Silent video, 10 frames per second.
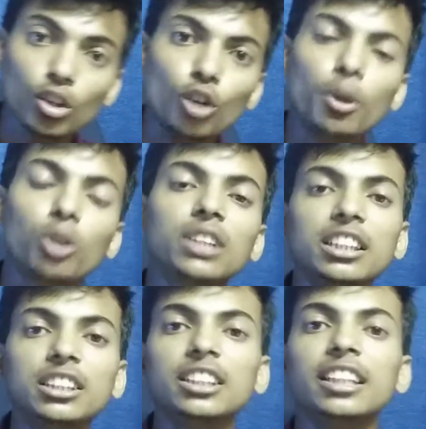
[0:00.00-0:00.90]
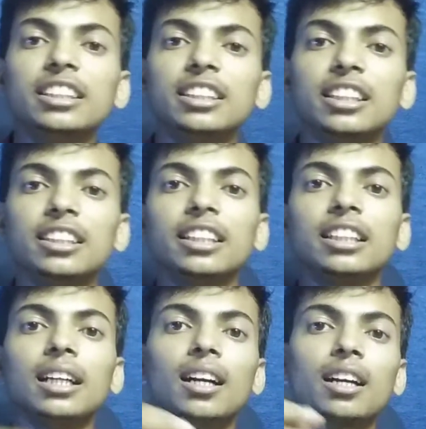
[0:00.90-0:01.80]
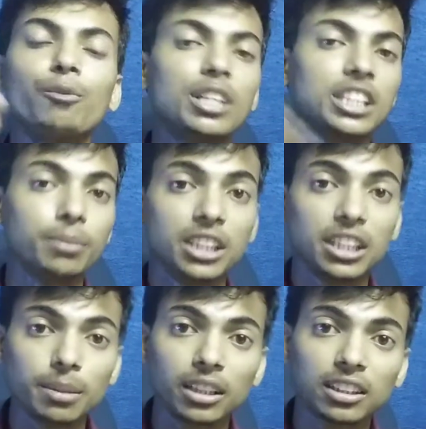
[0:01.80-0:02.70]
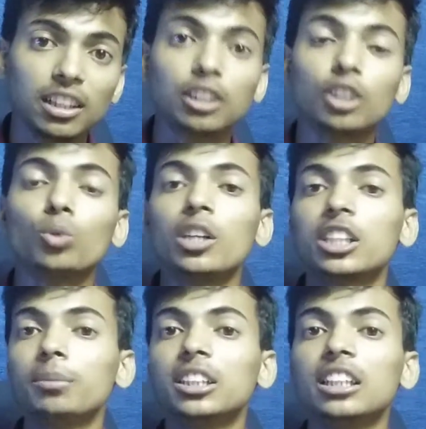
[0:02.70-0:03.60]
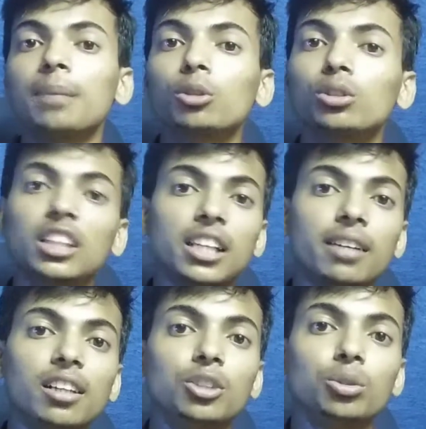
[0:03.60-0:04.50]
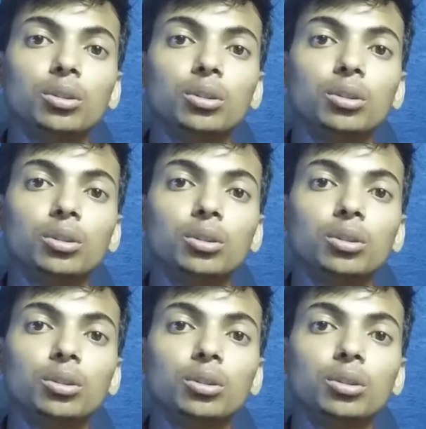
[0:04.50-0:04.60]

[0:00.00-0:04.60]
और बहुत सारी चीज़ें ऐसे जैसे कि अगर हम वाशिंग मशीन की बात कर लेते हैं तो वाशिंग मशीन आपको दस हज़ार वाली